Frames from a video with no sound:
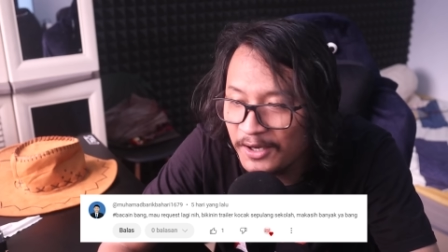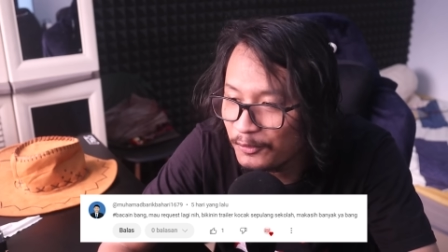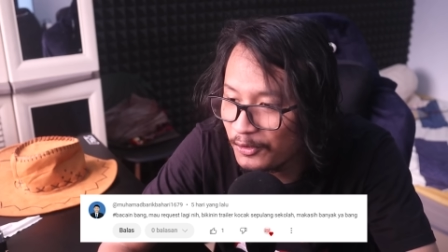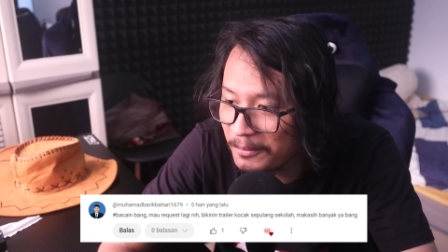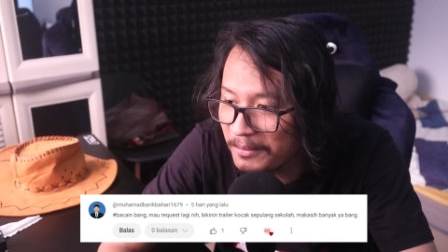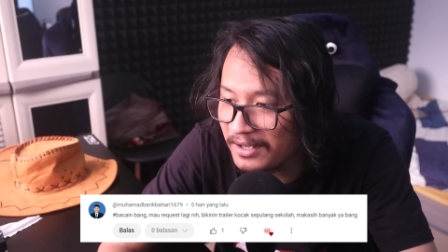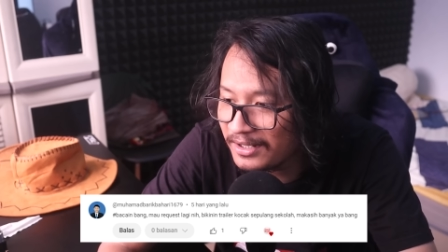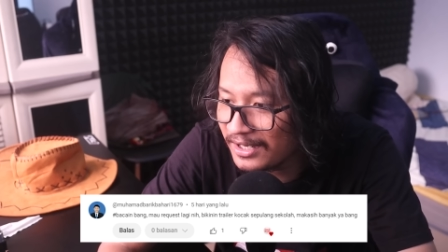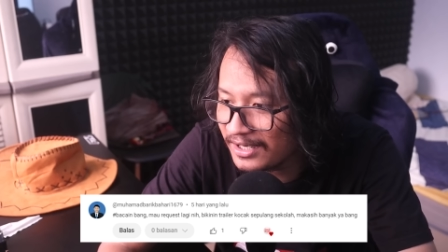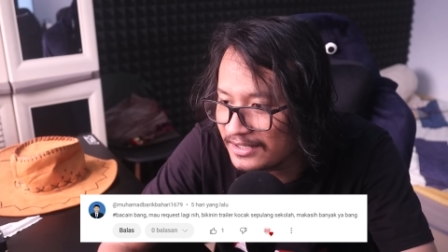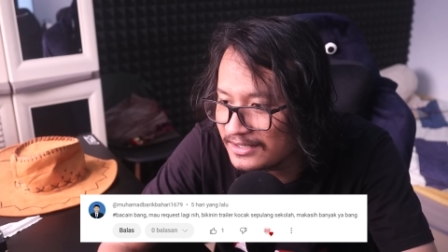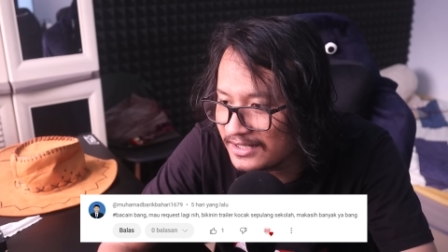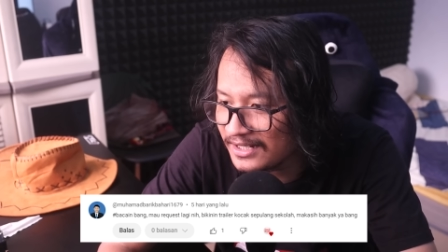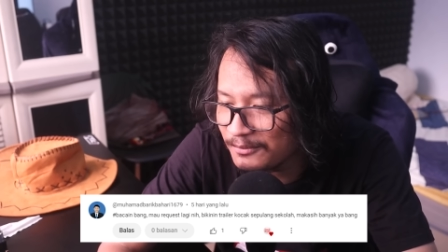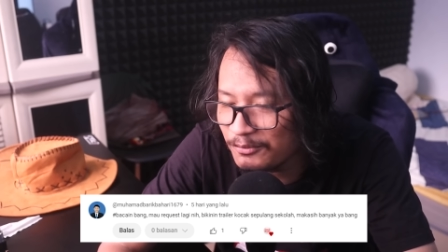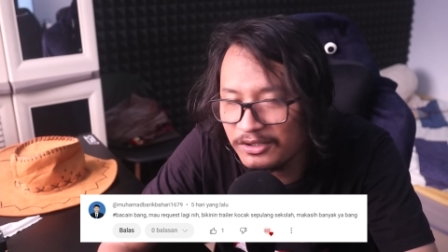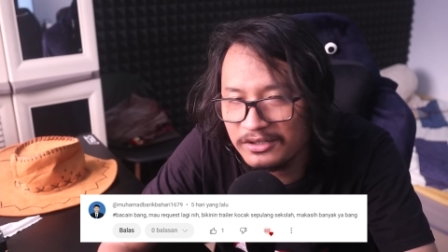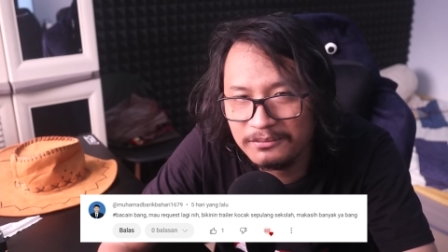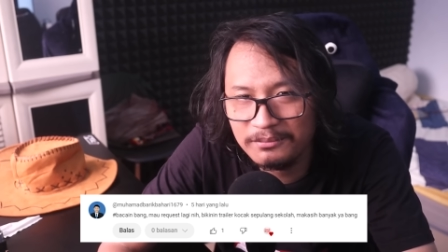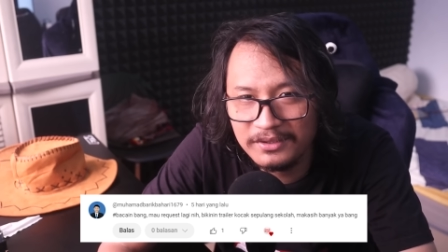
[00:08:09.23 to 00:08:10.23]
Gue emang ada rencana
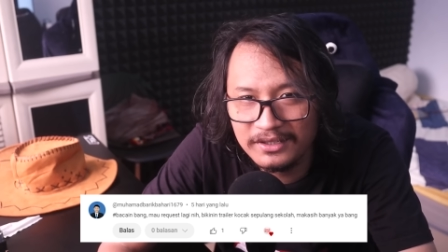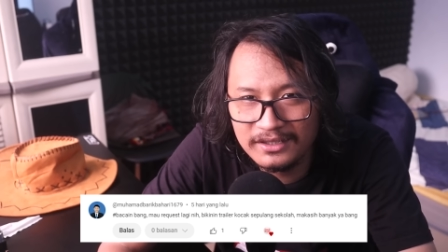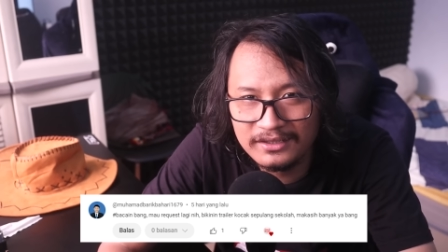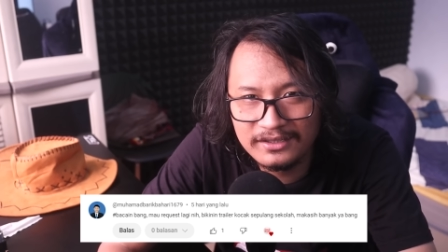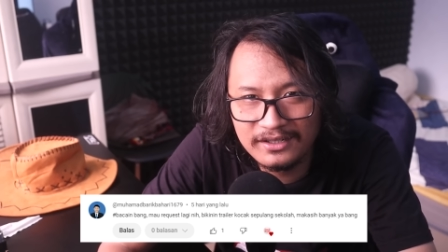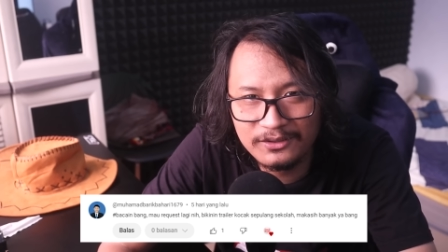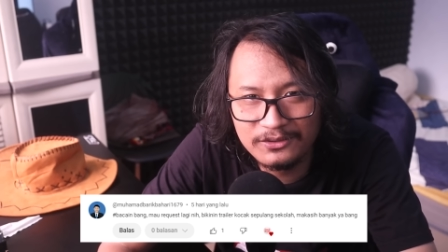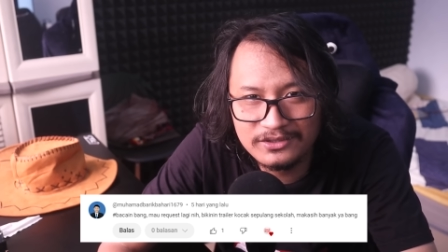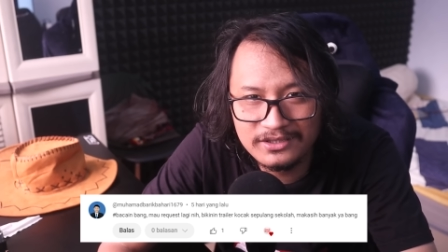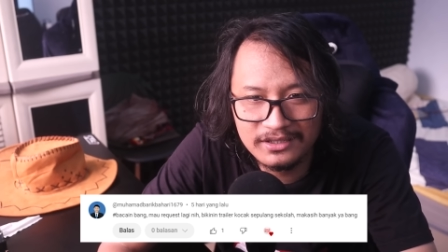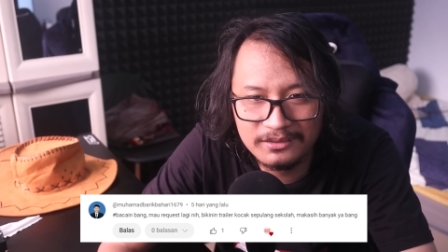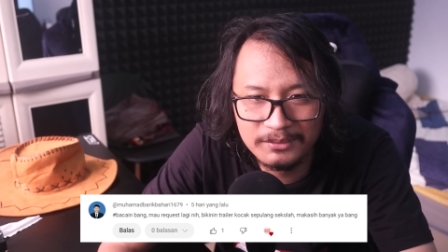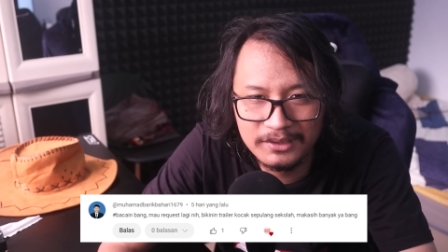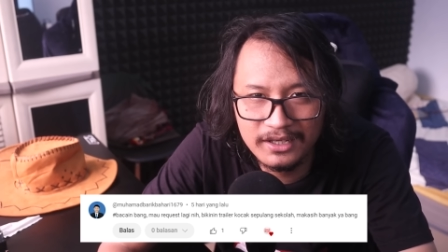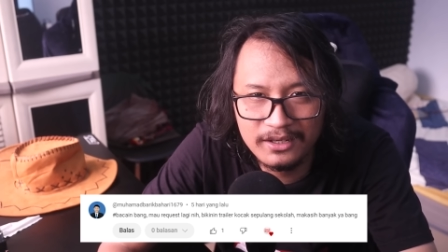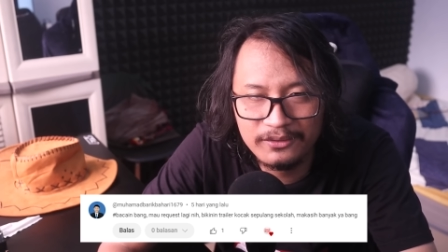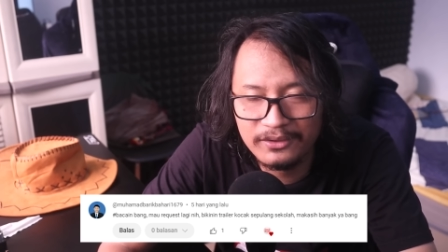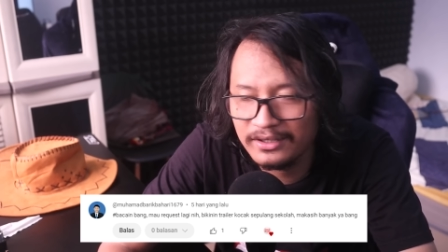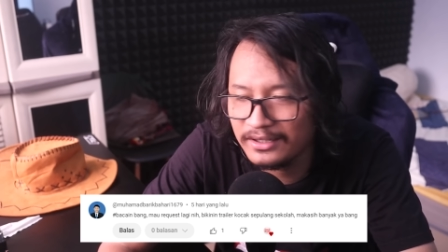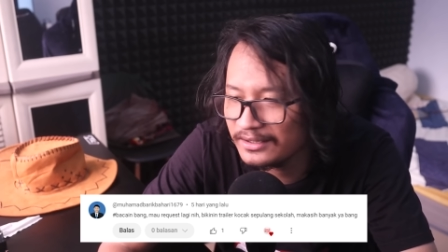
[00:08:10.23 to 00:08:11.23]
buat bikin terkocak
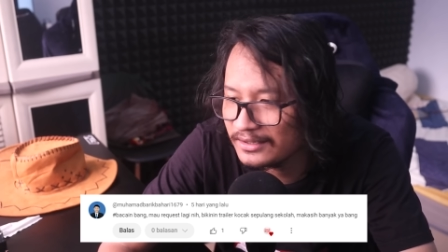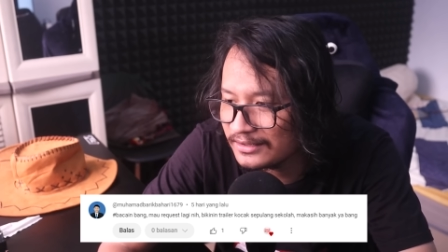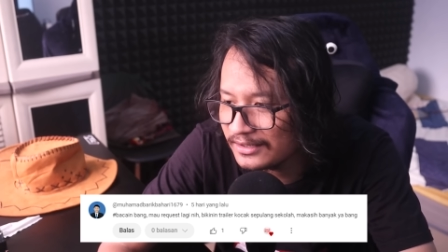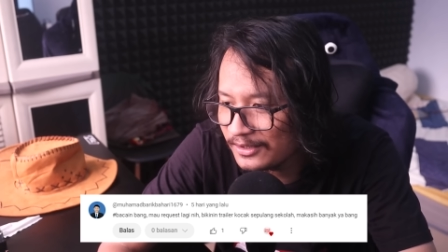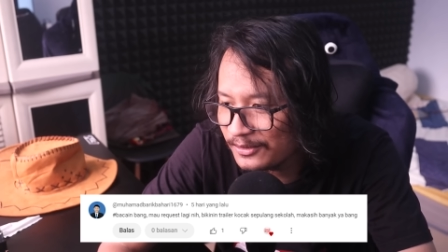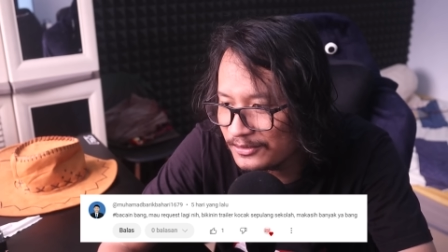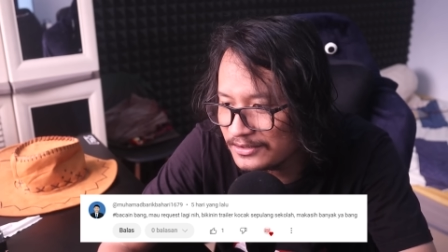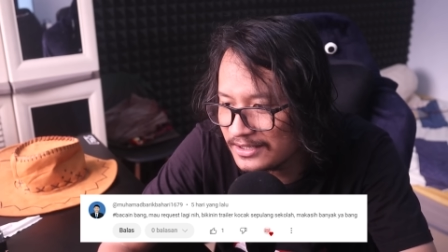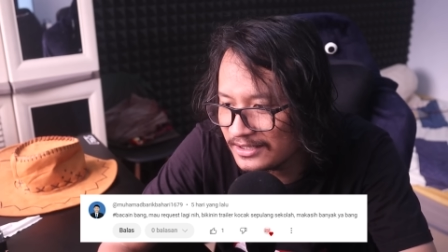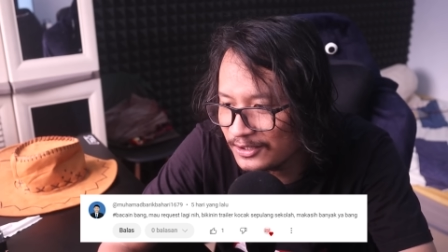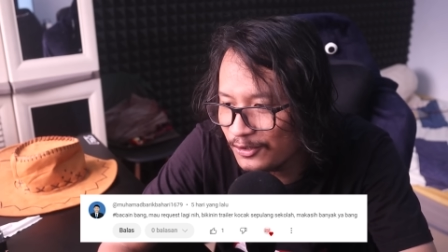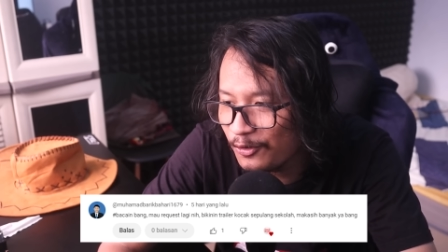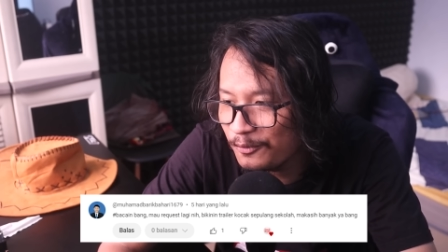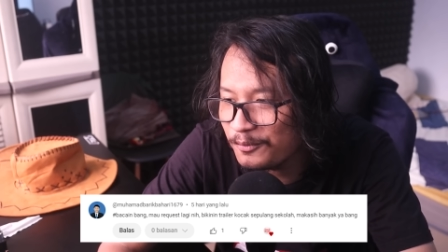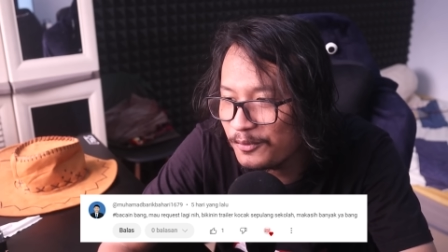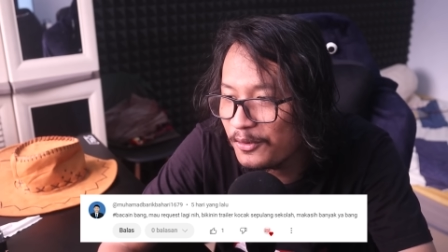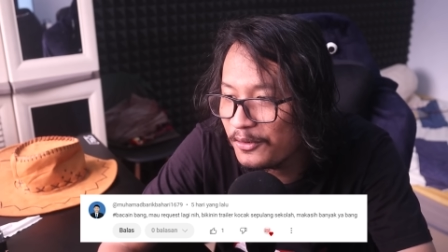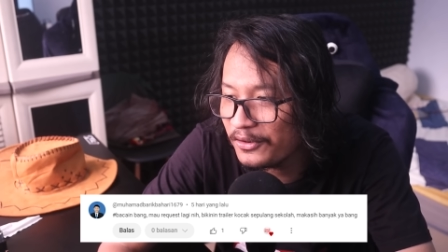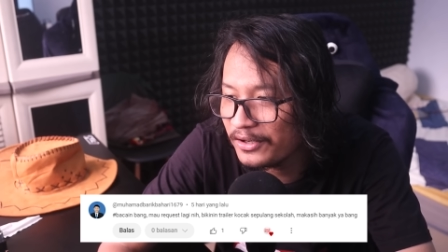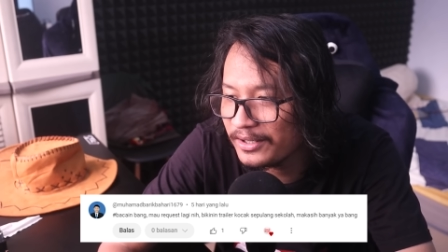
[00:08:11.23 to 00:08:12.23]
beliau ya. Terkocaknya
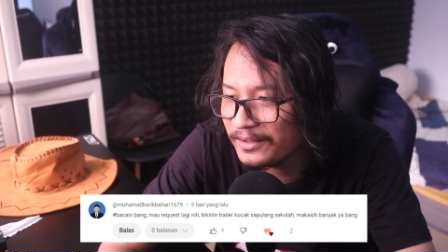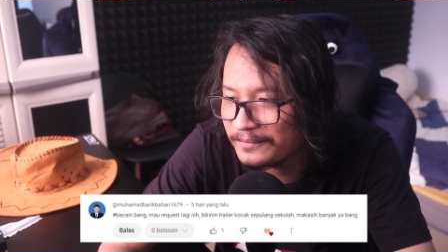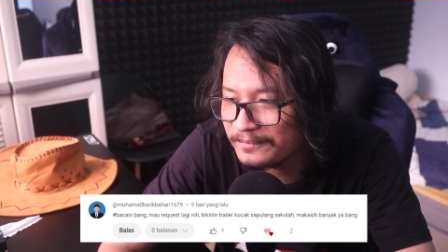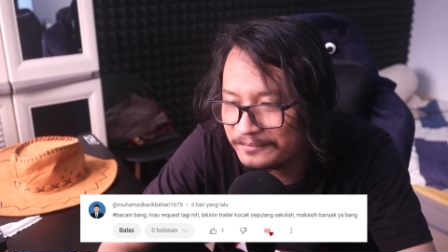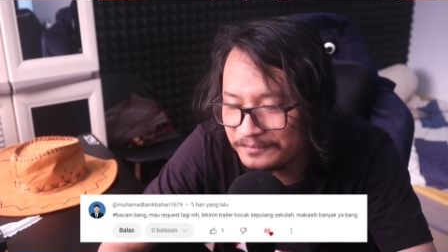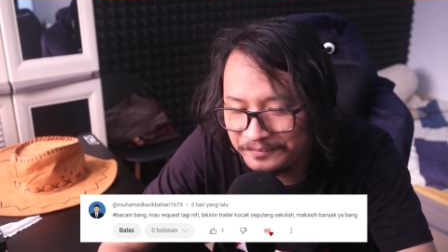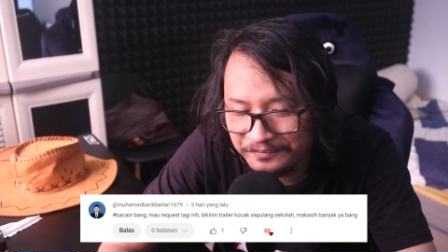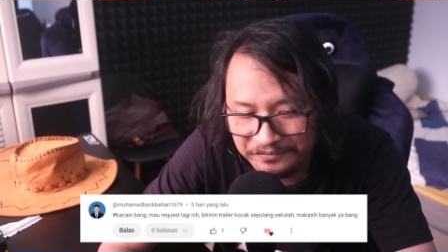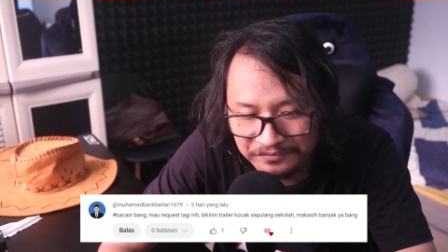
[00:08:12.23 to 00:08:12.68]
Om Koi.